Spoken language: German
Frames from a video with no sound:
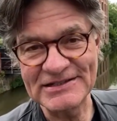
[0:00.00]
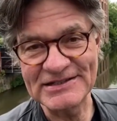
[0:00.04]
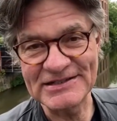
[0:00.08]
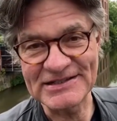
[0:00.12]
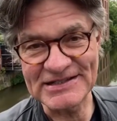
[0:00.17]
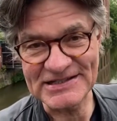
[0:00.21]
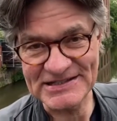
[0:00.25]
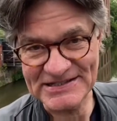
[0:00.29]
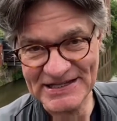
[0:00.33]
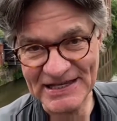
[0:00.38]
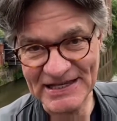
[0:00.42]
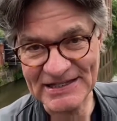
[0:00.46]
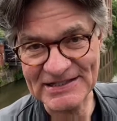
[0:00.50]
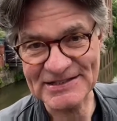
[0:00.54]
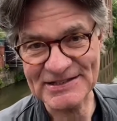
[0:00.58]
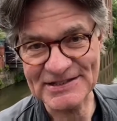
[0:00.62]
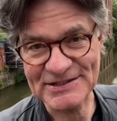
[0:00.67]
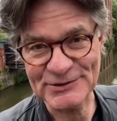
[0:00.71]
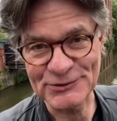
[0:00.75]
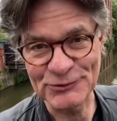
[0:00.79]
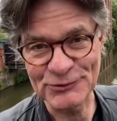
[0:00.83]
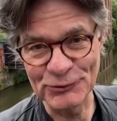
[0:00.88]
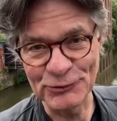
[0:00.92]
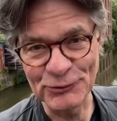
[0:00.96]

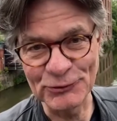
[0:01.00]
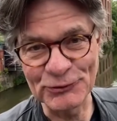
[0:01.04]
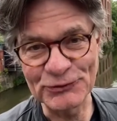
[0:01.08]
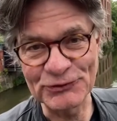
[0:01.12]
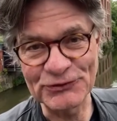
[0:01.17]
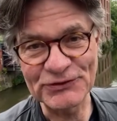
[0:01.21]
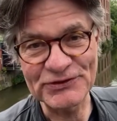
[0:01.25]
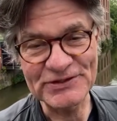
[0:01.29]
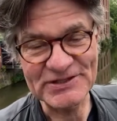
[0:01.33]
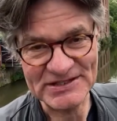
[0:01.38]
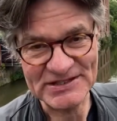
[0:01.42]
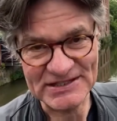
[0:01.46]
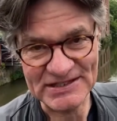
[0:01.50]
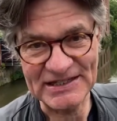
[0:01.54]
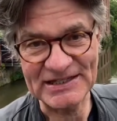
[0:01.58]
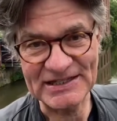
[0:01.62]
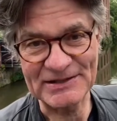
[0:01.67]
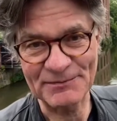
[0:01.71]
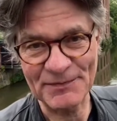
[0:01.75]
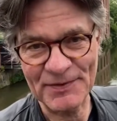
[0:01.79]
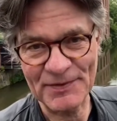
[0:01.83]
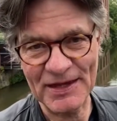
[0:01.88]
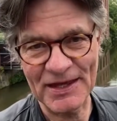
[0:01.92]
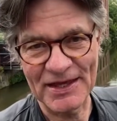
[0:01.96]
sechs und
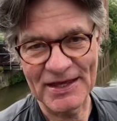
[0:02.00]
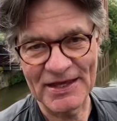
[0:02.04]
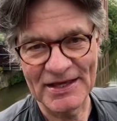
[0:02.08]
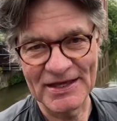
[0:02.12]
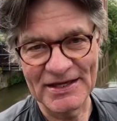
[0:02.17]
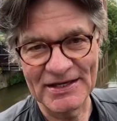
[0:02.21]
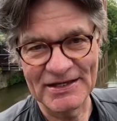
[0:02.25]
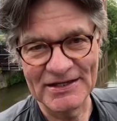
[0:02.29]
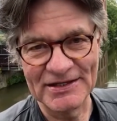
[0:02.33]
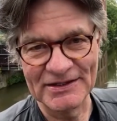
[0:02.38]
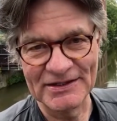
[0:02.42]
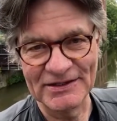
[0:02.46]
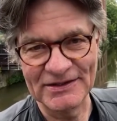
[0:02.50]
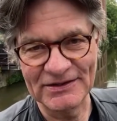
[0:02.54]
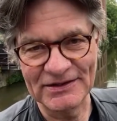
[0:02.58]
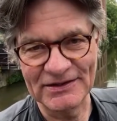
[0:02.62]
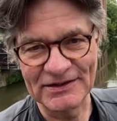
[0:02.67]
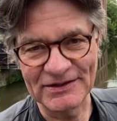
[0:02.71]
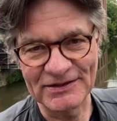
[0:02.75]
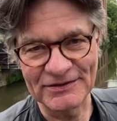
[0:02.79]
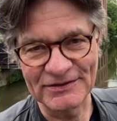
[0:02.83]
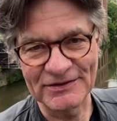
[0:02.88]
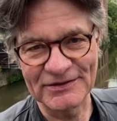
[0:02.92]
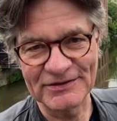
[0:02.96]
zehn.
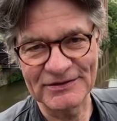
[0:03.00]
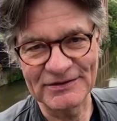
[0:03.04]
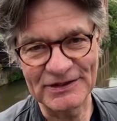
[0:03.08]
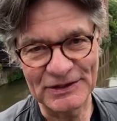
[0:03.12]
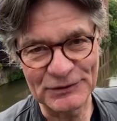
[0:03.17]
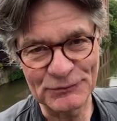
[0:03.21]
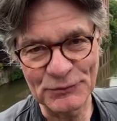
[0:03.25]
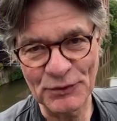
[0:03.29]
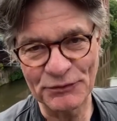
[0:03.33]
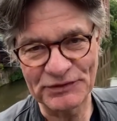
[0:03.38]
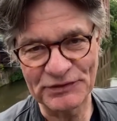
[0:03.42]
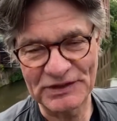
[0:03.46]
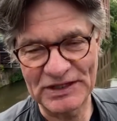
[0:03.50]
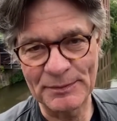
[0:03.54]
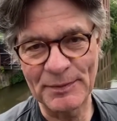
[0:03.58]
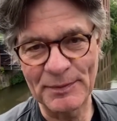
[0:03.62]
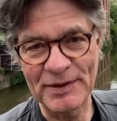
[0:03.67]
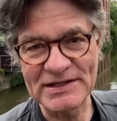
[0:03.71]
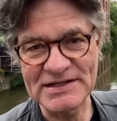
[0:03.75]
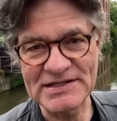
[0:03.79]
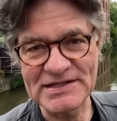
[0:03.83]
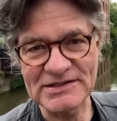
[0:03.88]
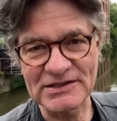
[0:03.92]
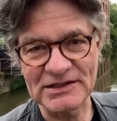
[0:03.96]
Äh, nicht nur für die
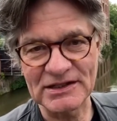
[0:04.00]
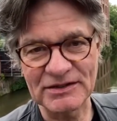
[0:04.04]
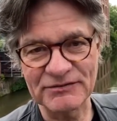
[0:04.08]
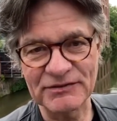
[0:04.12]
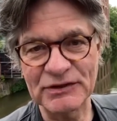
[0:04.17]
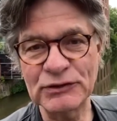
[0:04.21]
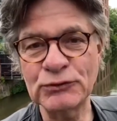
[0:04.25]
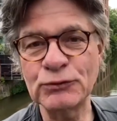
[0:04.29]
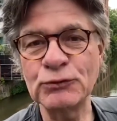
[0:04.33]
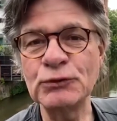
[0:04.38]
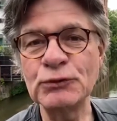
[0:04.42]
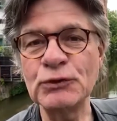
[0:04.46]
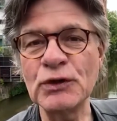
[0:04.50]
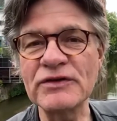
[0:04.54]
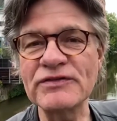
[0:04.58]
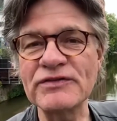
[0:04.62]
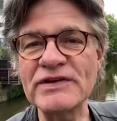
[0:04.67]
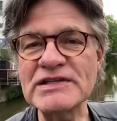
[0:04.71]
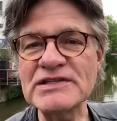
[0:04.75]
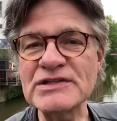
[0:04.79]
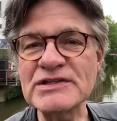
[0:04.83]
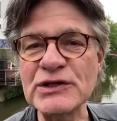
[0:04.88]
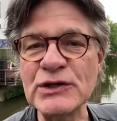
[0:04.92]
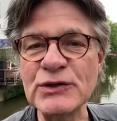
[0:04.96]
beiden, sondern wir tun auch
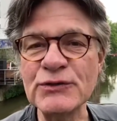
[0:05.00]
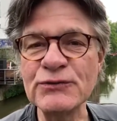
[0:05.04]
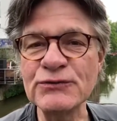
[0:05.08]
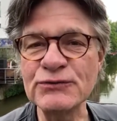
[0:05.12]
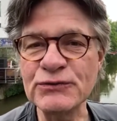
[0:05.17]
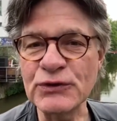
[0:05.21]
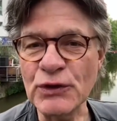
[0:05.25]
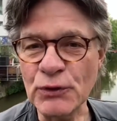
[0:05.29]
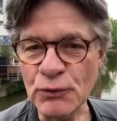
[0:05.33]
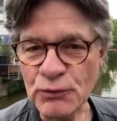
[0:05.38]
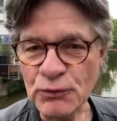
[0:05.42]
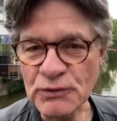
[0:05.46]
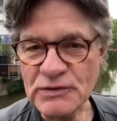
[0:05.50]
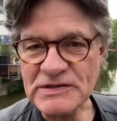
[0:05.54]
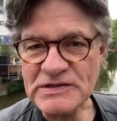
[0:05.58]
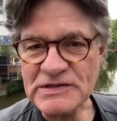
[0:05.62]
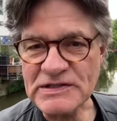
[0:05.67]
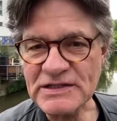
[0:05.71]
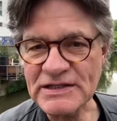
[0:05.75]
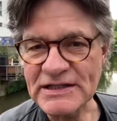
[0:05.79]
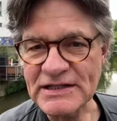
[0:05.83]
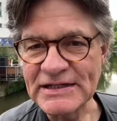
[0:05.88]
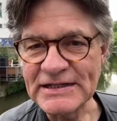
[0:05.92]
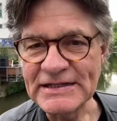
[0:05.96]
was für
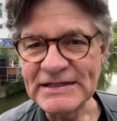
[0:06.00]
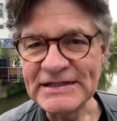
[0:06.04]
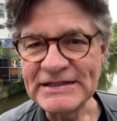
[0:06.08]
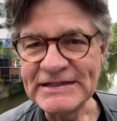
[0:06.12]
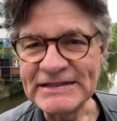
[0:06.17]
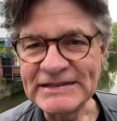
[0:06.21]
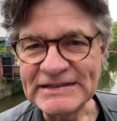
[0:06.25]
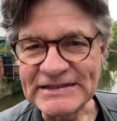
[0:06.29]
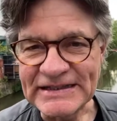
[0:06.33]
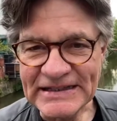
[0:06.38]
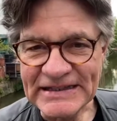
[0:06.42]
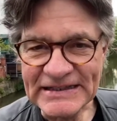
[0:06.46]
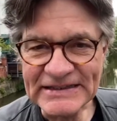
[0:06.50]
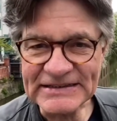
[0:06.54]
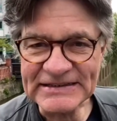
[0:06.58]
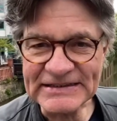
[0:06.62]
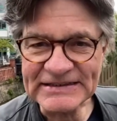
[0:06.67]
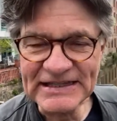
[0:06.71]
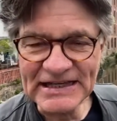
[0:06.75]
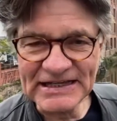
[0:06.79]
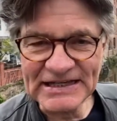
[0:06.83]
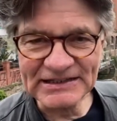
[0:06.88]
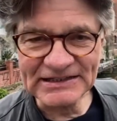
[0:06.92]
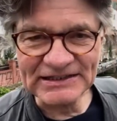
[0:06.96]
uns. Deren
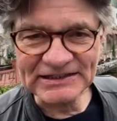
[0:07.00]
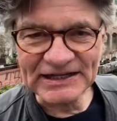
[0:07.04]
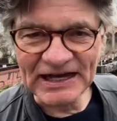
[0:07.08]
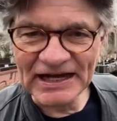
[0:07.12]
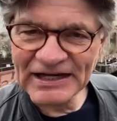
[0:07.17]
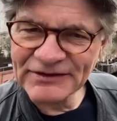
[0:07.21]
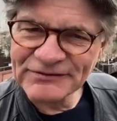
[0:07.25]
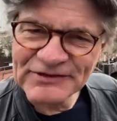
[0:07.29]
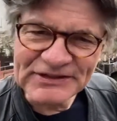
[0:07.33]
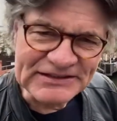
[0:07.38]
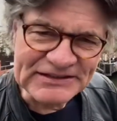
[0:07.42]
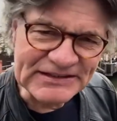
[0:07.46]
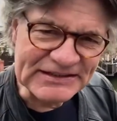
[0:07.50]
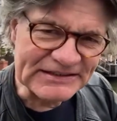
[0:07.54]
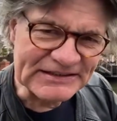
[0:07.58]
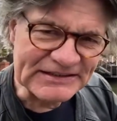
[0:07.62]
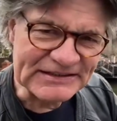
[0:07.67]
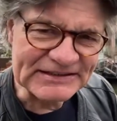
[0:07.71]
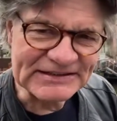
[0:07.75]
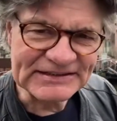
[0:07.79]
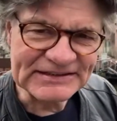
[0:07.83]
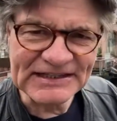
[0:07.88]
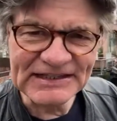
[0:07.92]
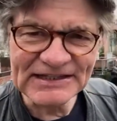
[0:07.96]
Gedanken, einfach den
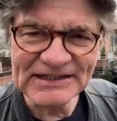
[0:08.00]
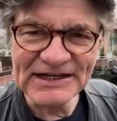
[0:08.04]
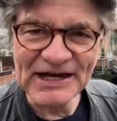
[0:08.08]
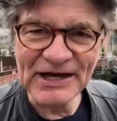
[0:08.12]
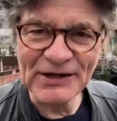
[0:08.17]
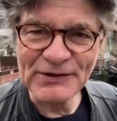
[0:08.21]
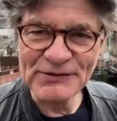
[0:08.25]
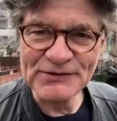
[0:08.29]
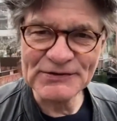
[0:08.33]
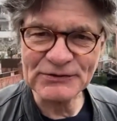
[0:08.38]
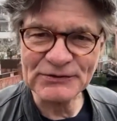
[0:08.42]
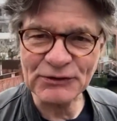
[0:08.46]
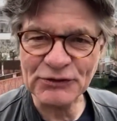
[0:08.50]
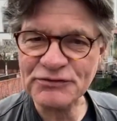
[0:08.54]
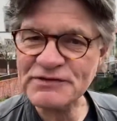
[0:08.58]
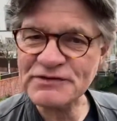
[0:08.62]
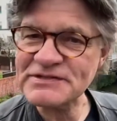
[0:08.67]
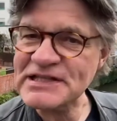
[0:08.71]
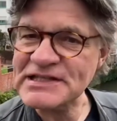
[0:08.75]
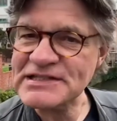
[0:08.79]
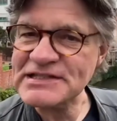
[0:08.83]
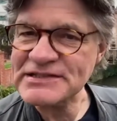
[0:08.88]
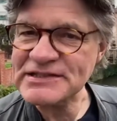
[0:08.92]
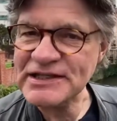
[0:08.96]
Gedankenaustausch. Was
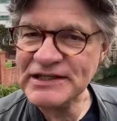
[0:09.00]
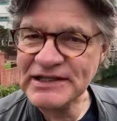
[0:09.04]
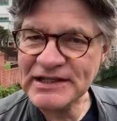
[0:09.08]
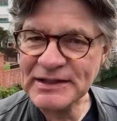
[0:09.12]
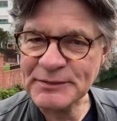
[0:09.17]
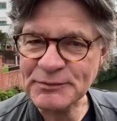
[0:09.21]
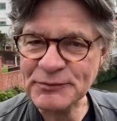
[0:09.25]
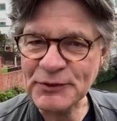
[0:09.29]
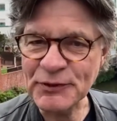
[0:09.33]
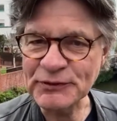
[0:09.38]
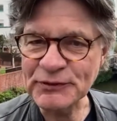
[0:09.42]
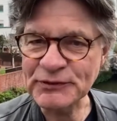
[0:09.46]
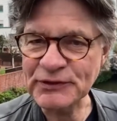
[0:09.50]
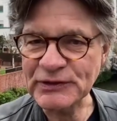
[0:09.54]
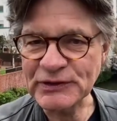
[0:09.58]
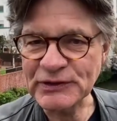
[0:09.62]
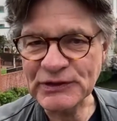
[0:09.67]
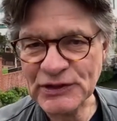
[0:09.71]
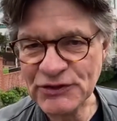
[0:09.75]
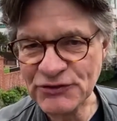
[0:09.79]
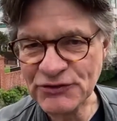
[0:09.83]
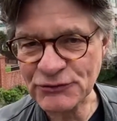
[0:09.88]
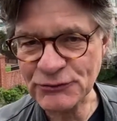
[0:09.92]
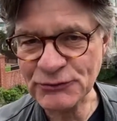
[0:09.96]
hast du erlebt heute in
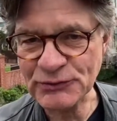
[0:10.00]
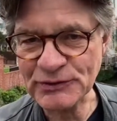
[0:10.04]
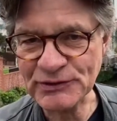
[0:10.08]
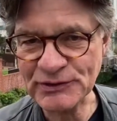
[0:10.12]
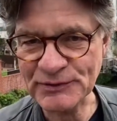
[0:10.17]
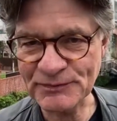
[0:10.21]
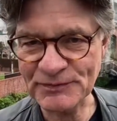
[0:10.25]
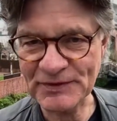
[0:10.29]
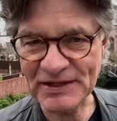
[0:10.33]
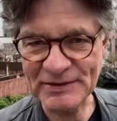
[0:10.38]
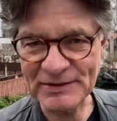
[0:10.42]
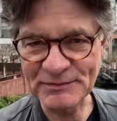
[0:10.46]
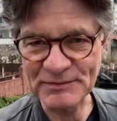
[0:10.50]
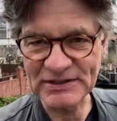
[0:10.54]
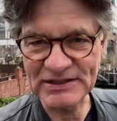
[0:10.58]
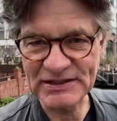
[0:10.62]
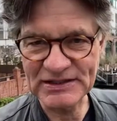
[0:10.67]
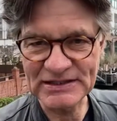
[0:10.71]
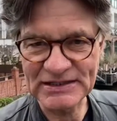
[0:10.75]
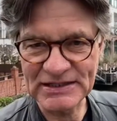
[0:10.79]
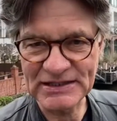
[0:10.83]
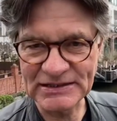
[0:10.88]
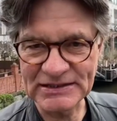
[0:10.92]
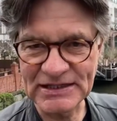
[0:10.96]
der Schule, im
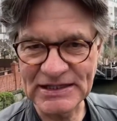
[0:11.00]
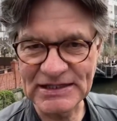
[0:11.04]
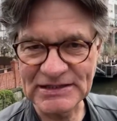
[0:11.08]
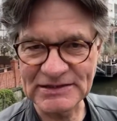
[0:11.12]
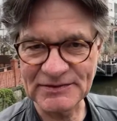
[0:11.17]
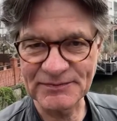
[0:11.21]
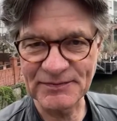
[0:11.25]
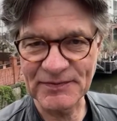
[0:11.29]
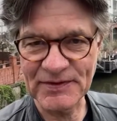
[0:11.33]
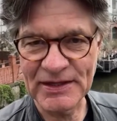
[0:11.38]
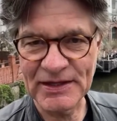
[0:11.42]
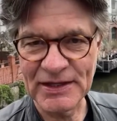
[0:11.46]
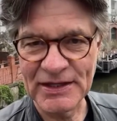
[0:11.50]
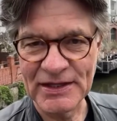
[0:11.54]
Kindergarten?